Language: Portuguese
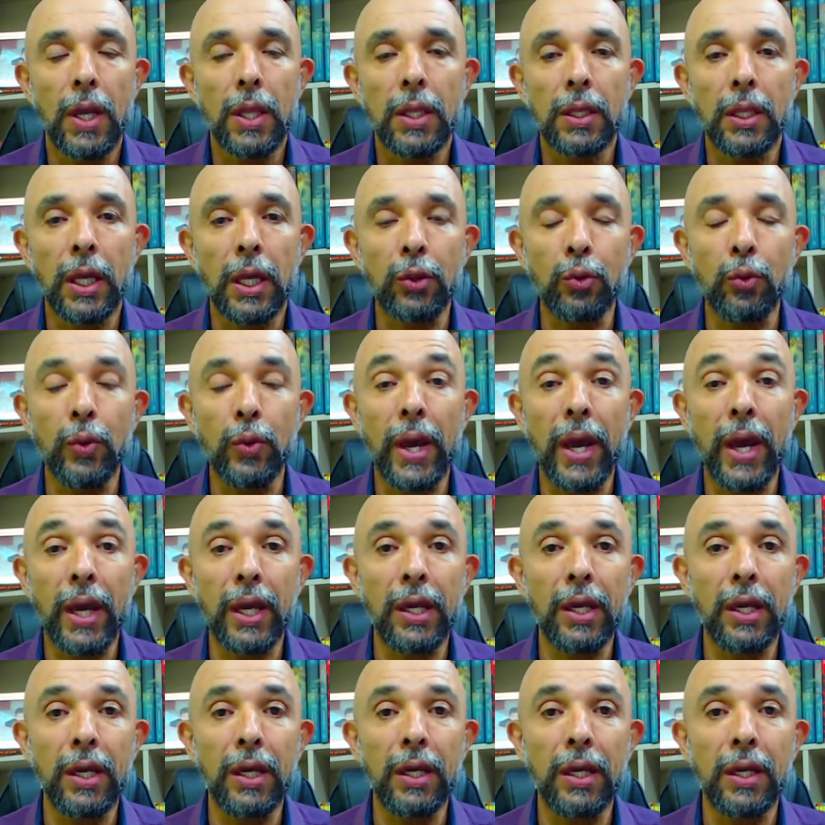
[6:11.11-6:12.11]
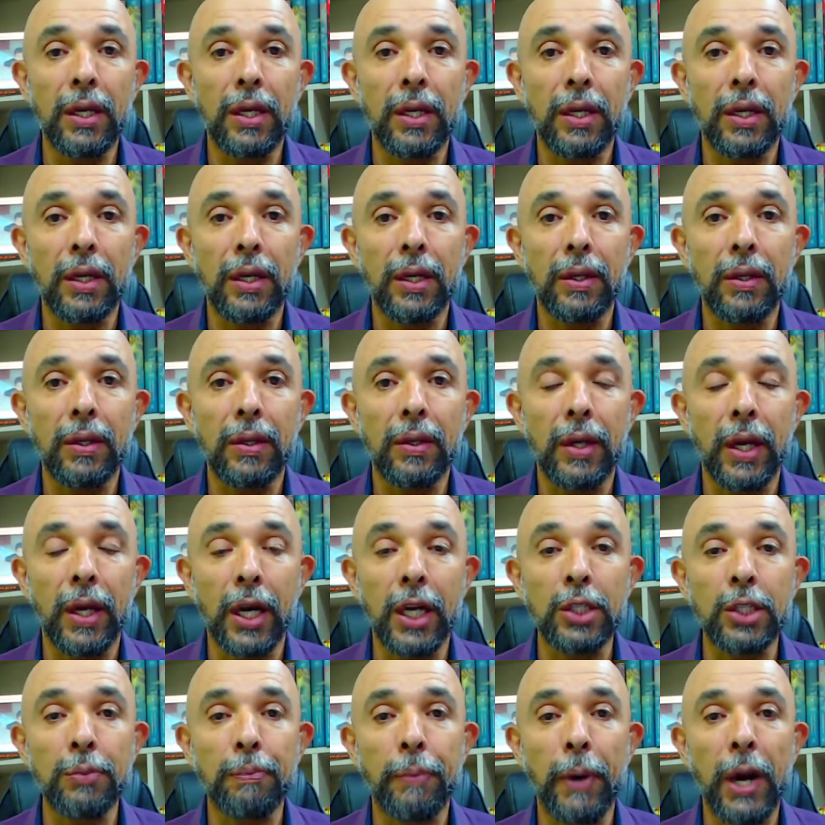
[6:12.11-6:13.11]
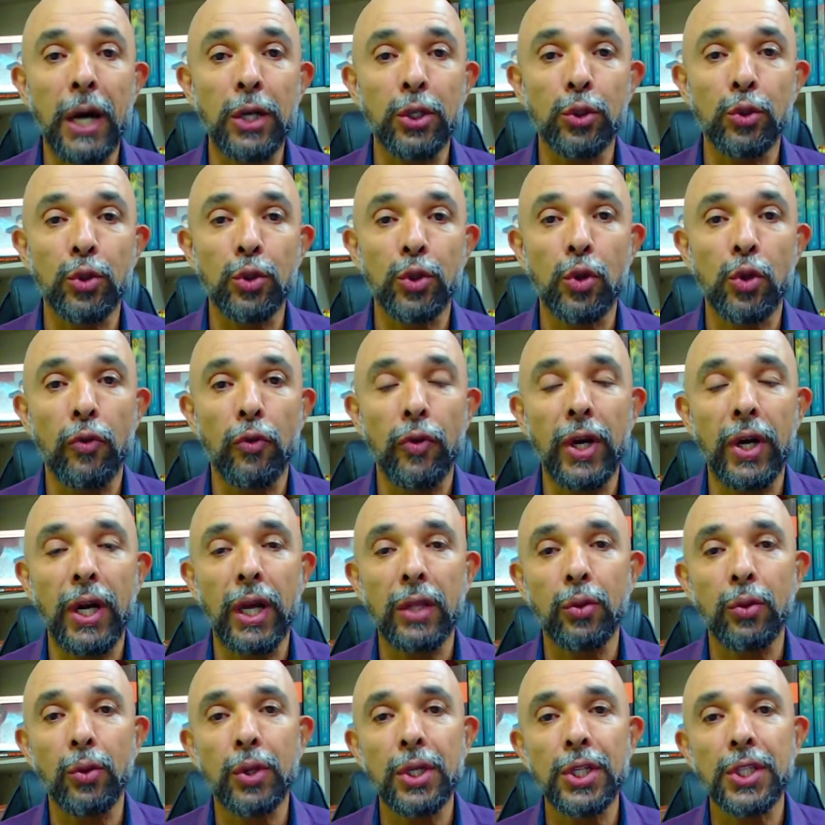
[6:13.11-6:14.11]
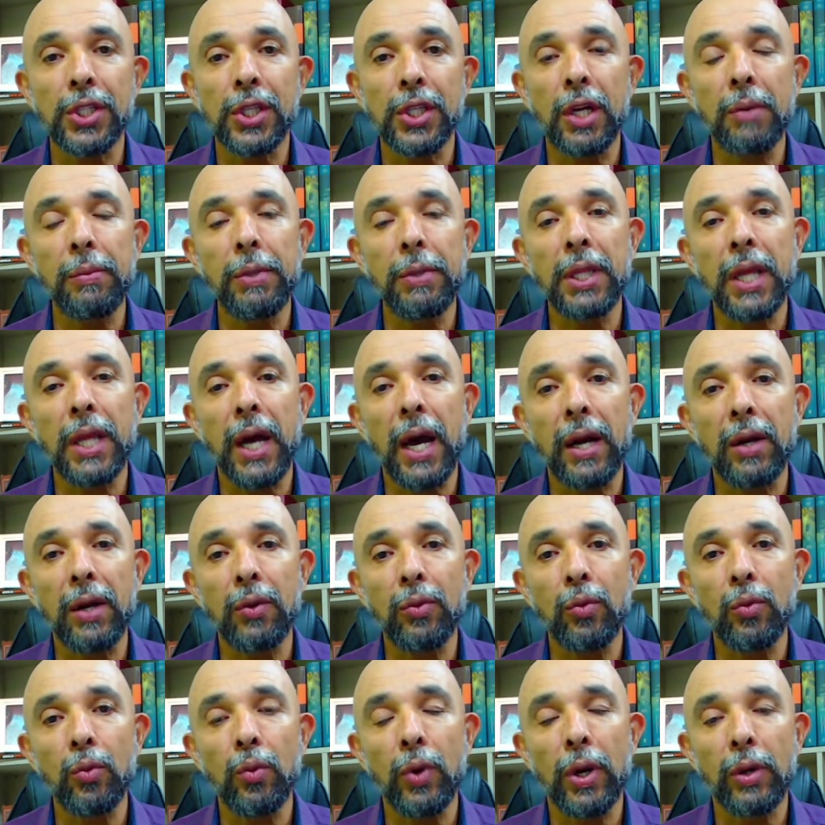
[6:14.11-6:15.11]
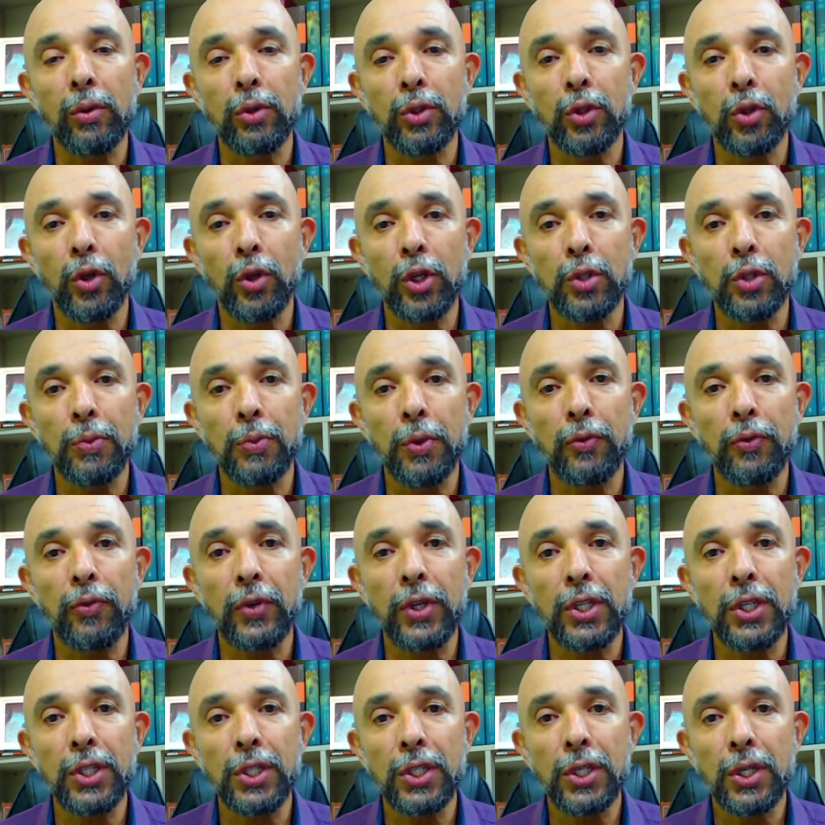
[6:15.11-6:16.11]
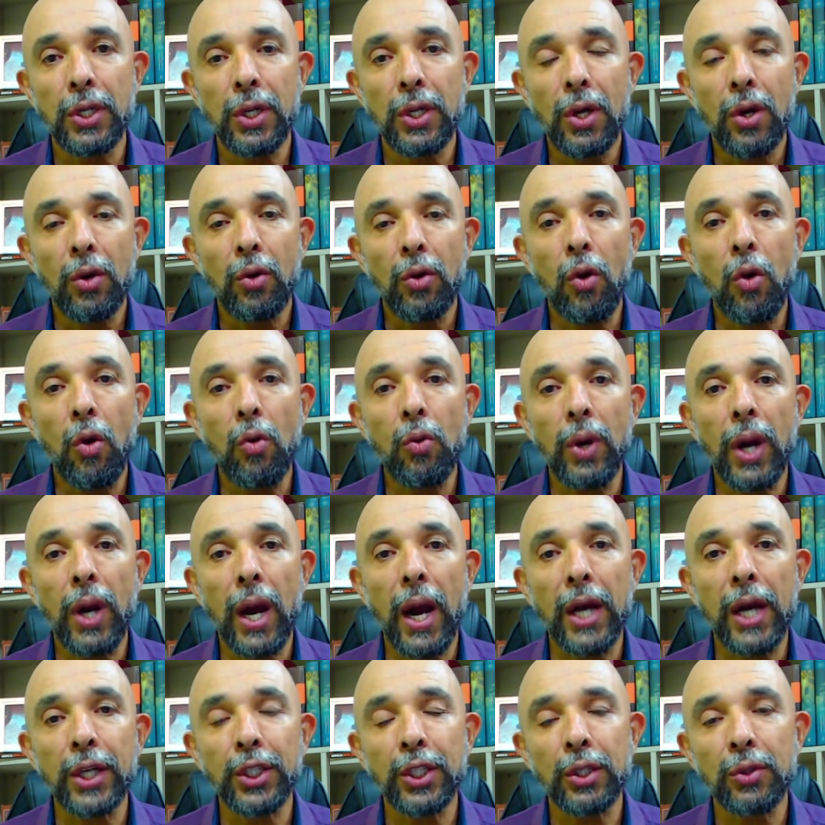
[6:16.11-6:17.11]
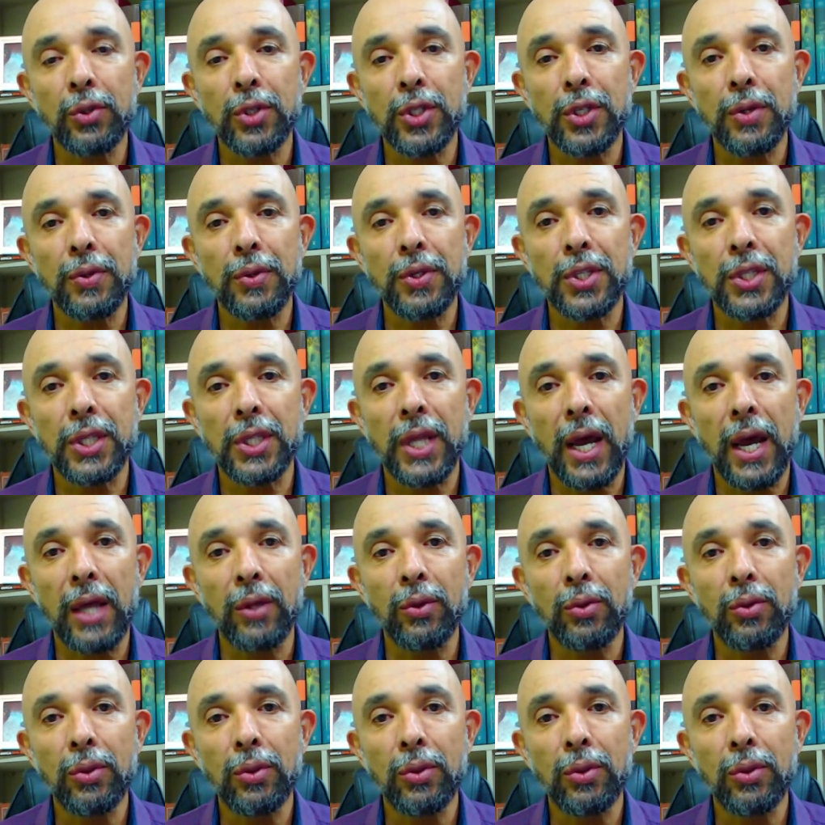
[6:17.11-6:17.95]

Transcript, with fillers: Tanto é que grande parte dos governadores terminaram o ano de 2020 com o caixa do seu estado